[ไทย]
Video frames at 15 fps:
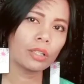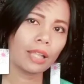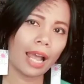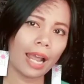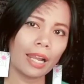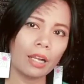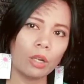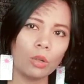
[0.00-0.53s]

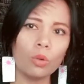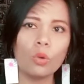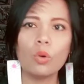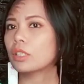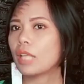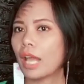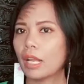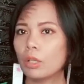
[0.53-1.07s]
ถ่ายรู
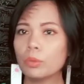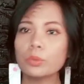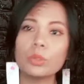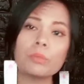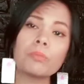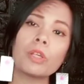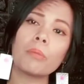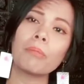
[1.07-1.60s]
ปชุ
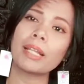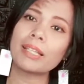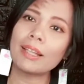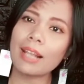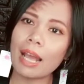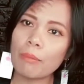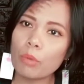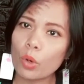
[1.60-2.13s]
มชนพัฒ
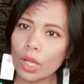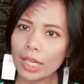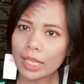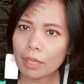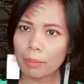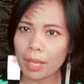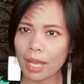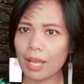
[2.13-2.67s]
นาบุคลิ
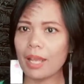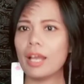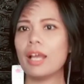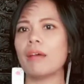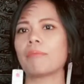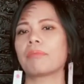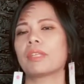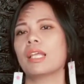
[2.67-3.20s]
กภา
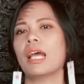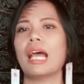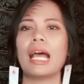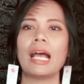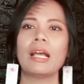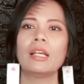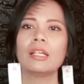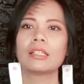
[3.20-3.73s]
พนะคะ
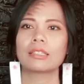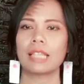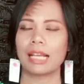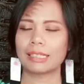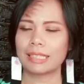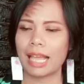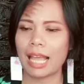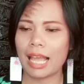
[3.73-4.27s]

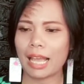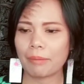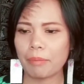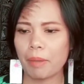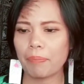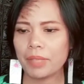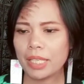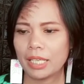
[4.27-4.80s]
ต่างๆแบ
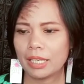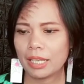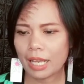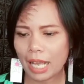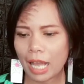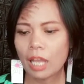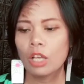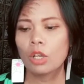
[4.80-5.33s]
บนี้นะ
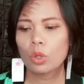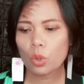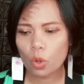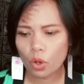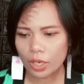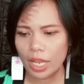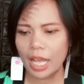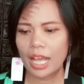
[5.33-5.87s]
คะก็
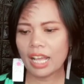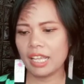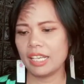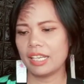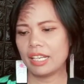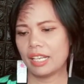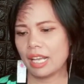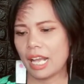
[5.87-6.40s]
ได้
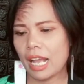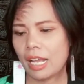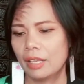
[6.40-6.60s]
นะคะ